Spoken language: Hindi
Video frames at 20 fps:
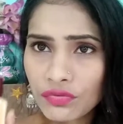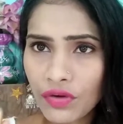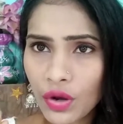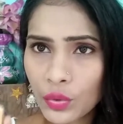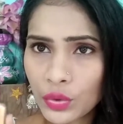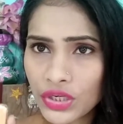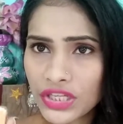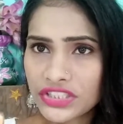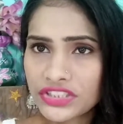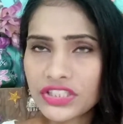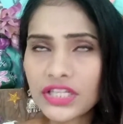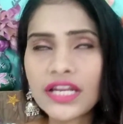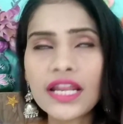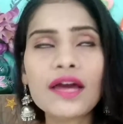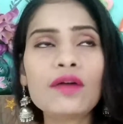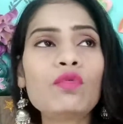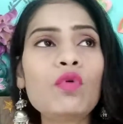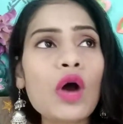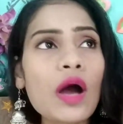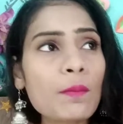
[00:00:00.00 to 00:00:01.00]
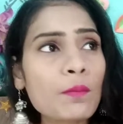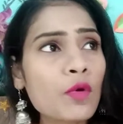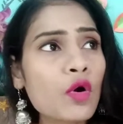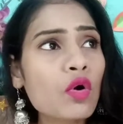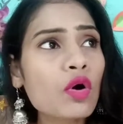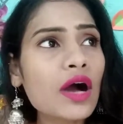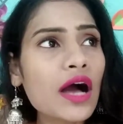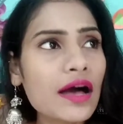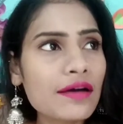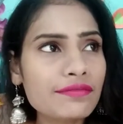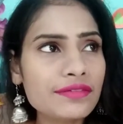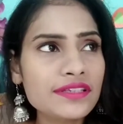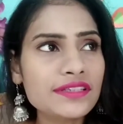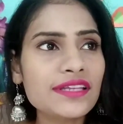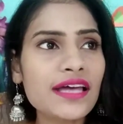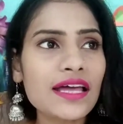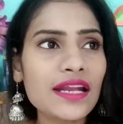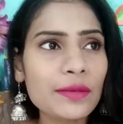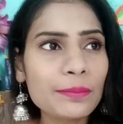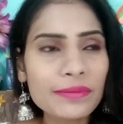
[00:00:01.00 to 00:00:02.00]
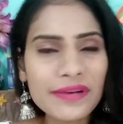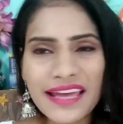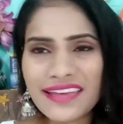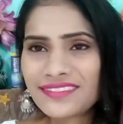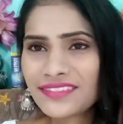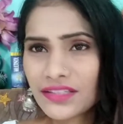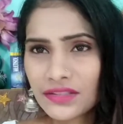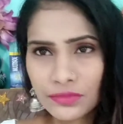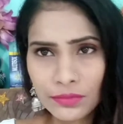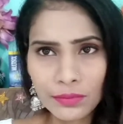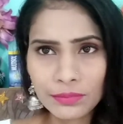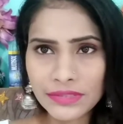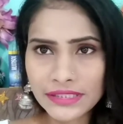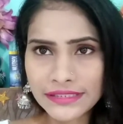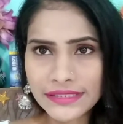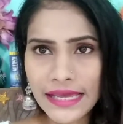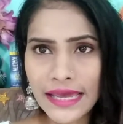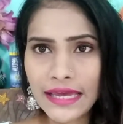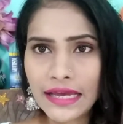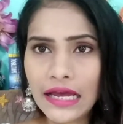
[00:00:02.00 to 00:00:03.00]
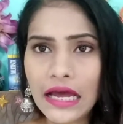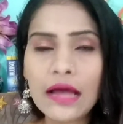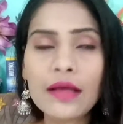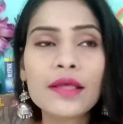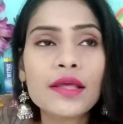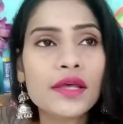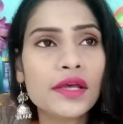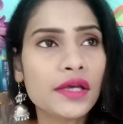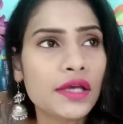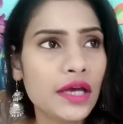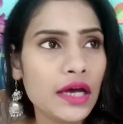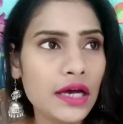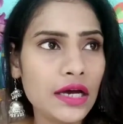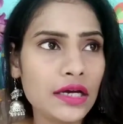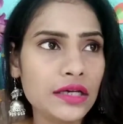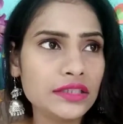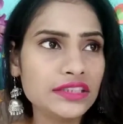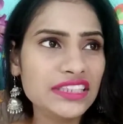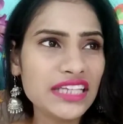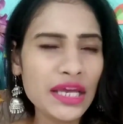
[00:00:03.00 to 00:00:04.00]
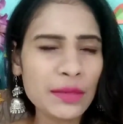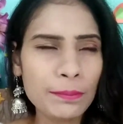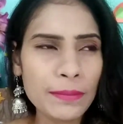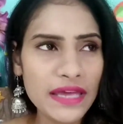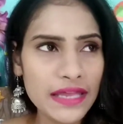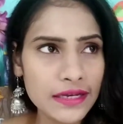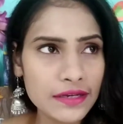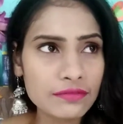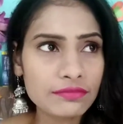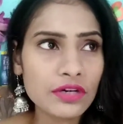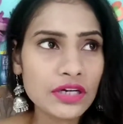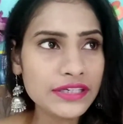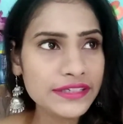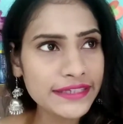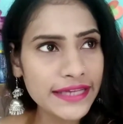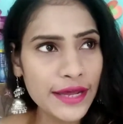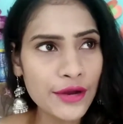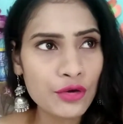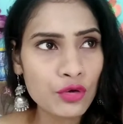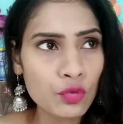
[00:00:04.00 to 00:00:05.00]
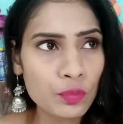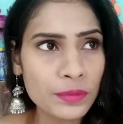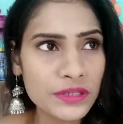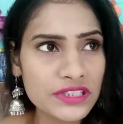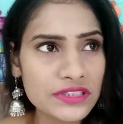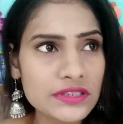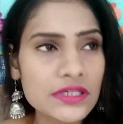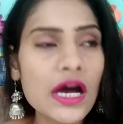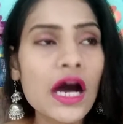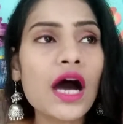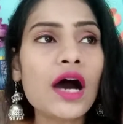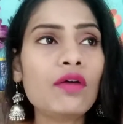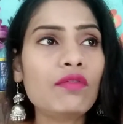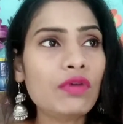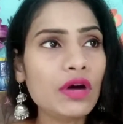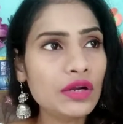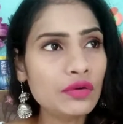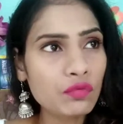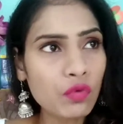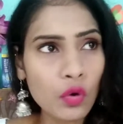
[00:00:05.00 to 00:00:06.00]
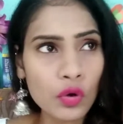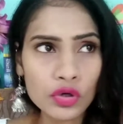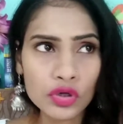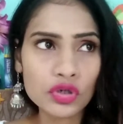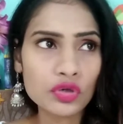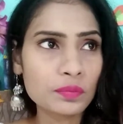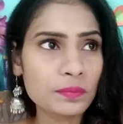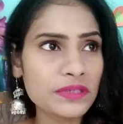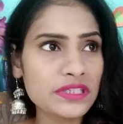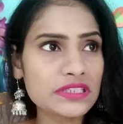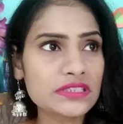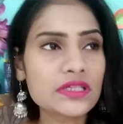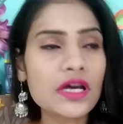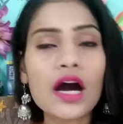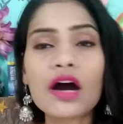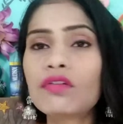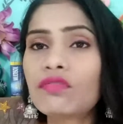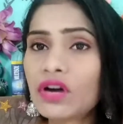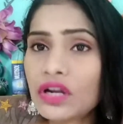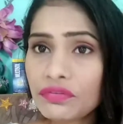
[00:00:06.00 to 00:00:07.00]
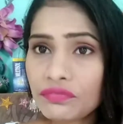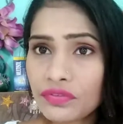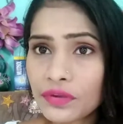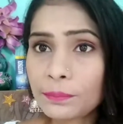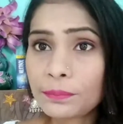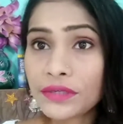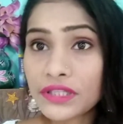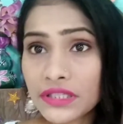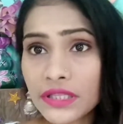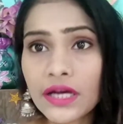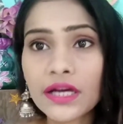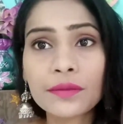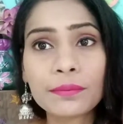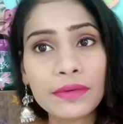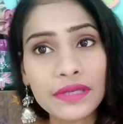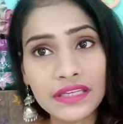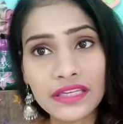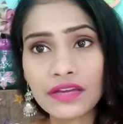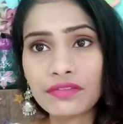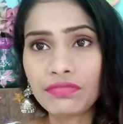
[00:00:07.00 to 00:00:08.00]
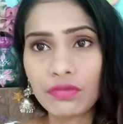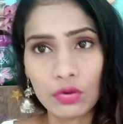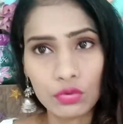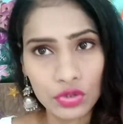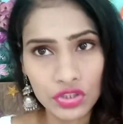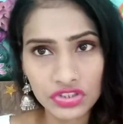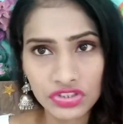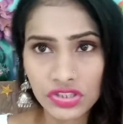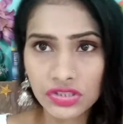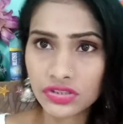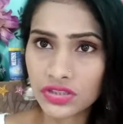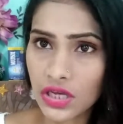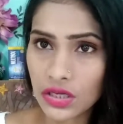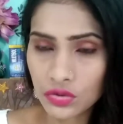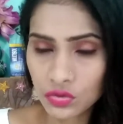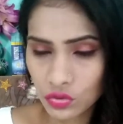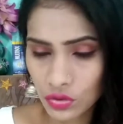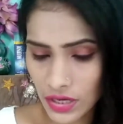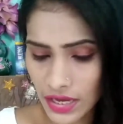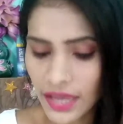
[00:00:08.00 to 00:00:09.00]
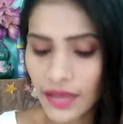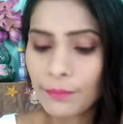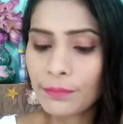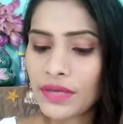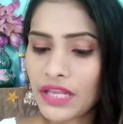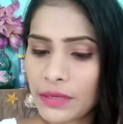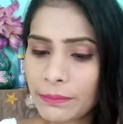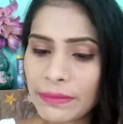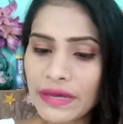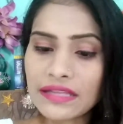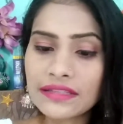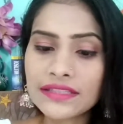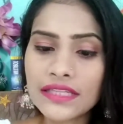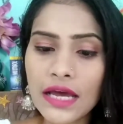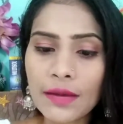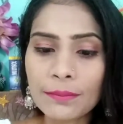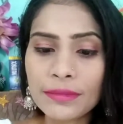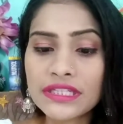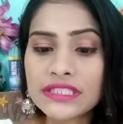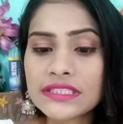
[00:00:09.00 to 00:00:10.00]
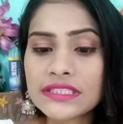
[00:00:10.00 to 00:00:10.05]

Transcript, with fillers: फाउंडेशन है वो आपको काफी सारे प्राइजेस में मिल जाएगा आ, ये पहले वन टेन रुपीज का वन फोर्टी रुपीज का वन फिफ्टी तक भी ये फाउंडेशन जा चुका है मेरे पास यहाँ पर